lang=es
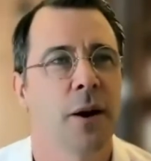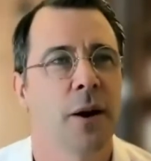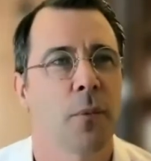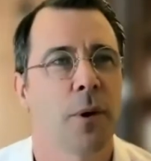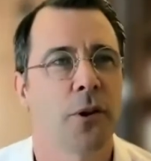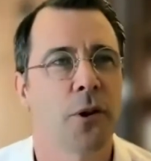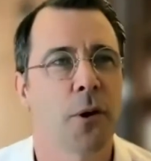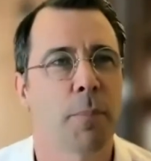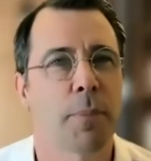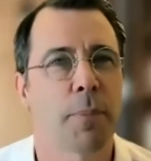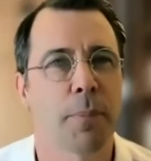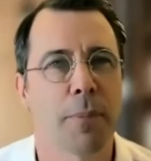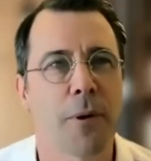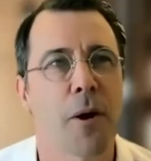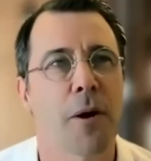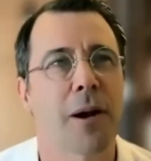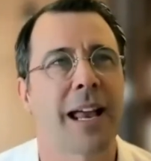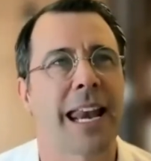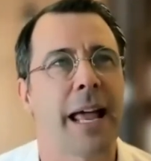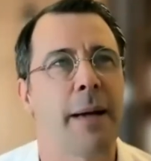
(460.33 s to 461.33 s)
Cuando
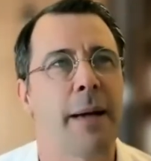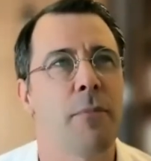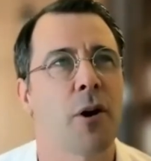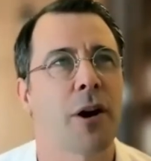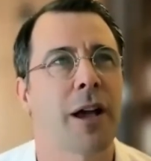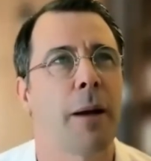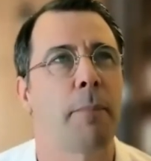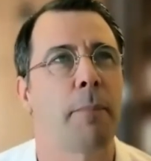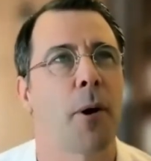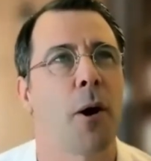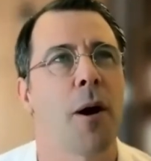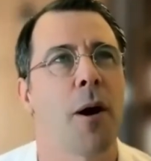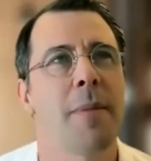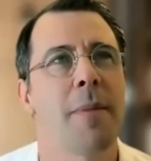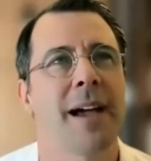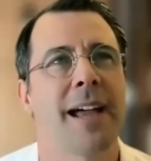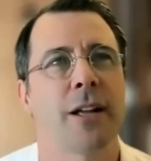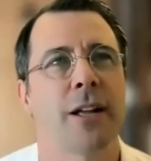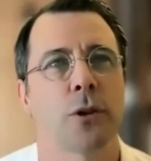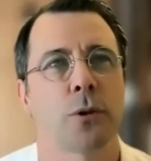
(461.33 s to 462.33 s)
creemos que el
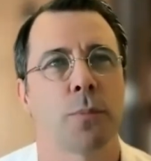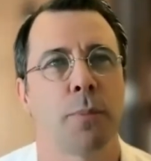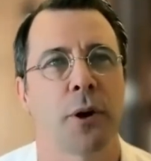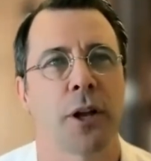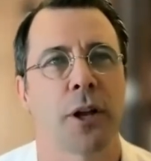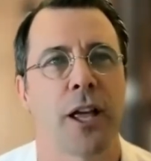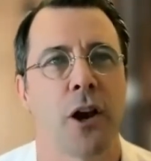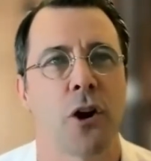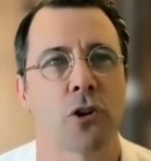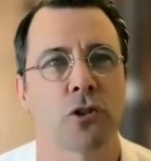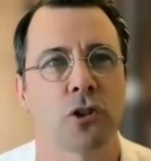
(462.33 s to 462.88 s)
problema es porque